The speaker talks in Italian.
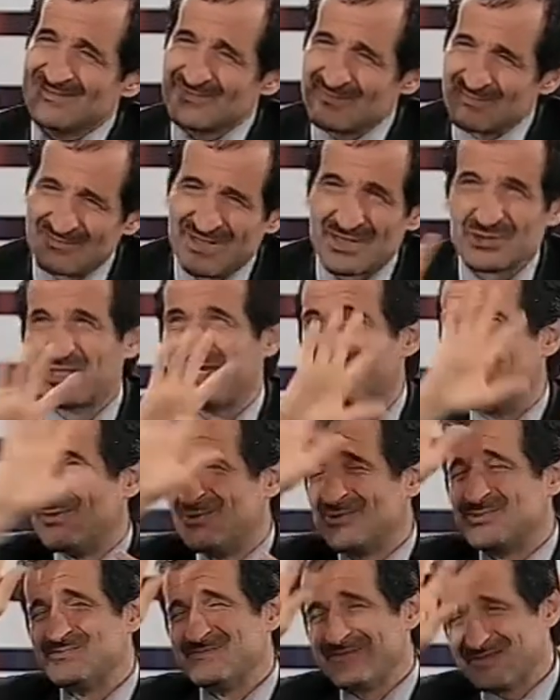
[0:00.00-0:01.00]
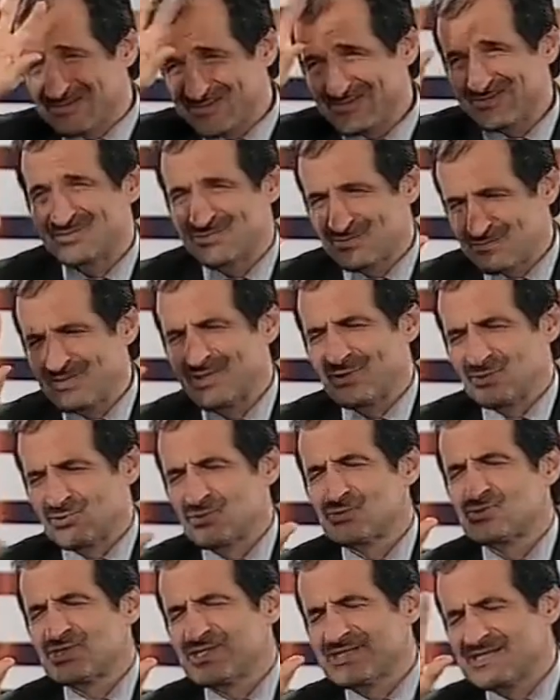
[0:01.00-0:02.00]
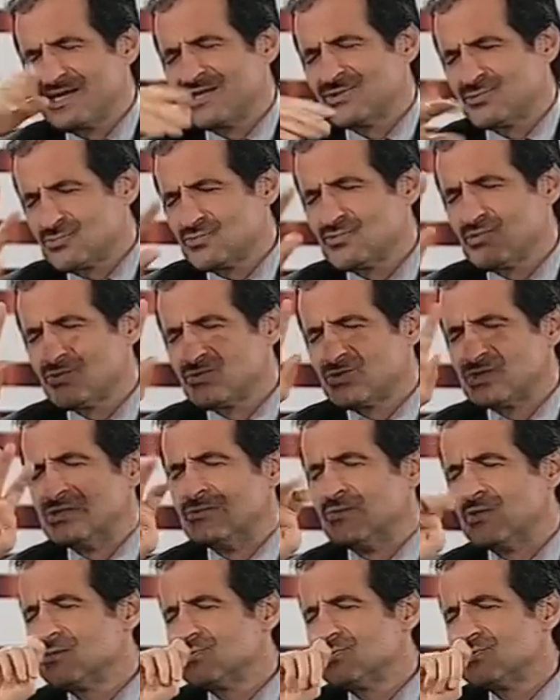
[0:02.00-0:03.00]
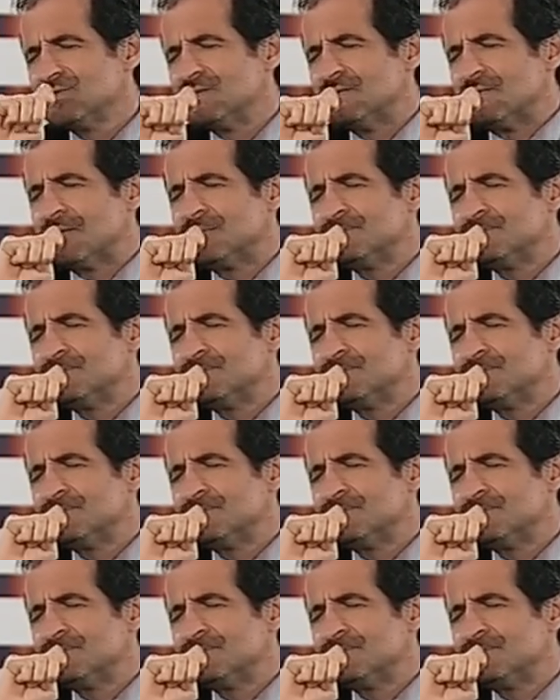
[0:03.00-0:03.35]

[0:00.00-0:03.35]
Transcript: Macello, però sto cercando, tu continua, continua.